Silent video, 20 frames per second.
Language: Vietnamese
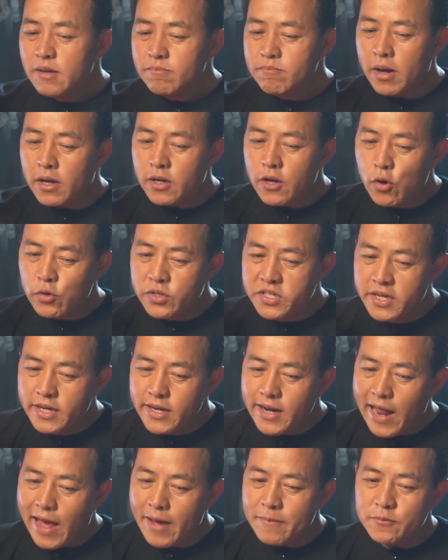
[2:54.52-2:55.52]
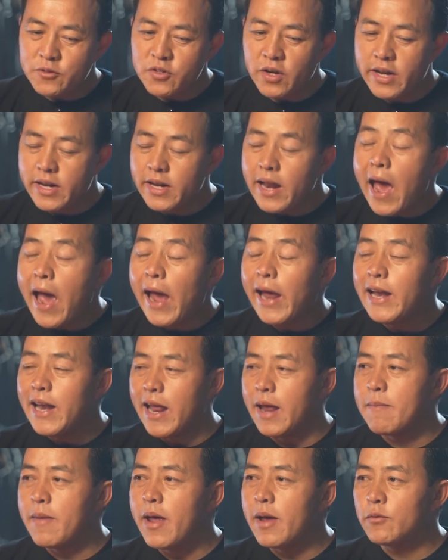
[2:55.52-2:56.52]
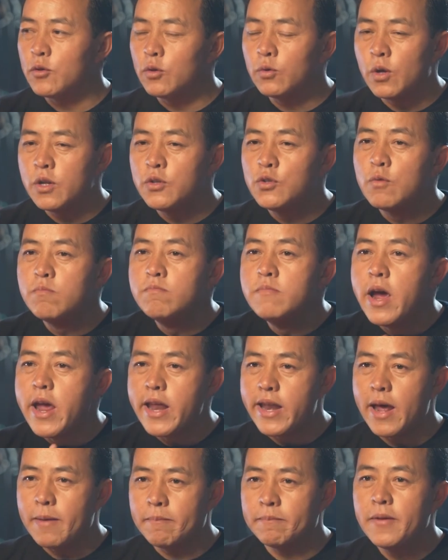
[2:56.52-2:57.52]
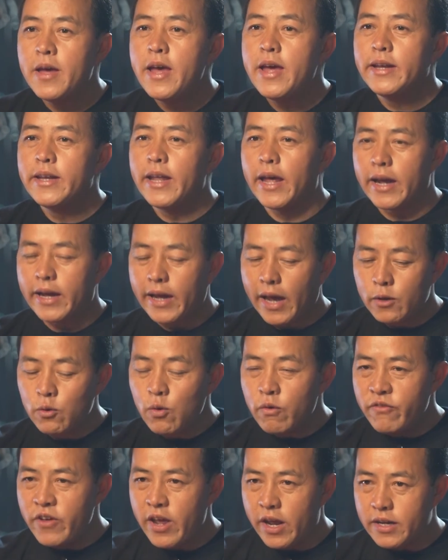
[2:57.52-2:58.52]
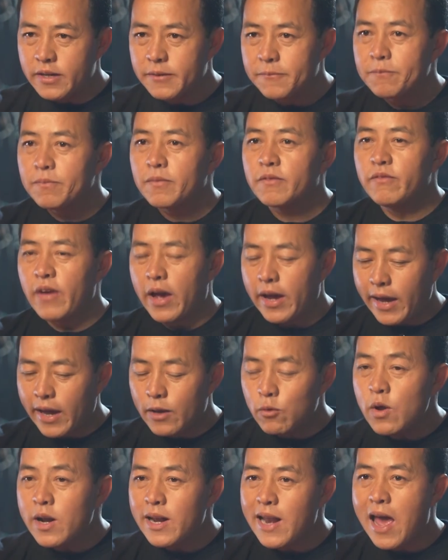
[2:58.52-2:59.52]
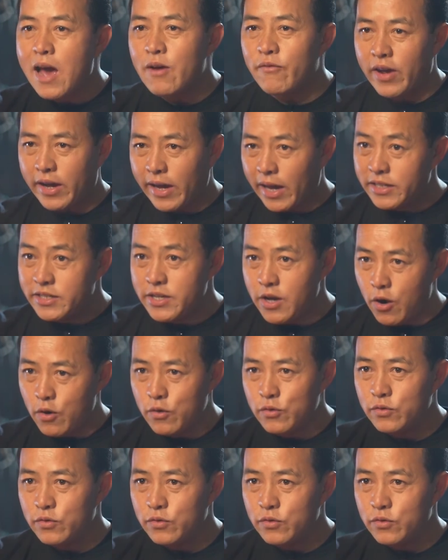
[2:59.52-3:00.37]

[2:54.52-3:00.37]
Bắt đầu 95 cho đến 2005 chúng tôi dùng 10 năm để cai thuốc viện và cai thuốc lào và cai rượu.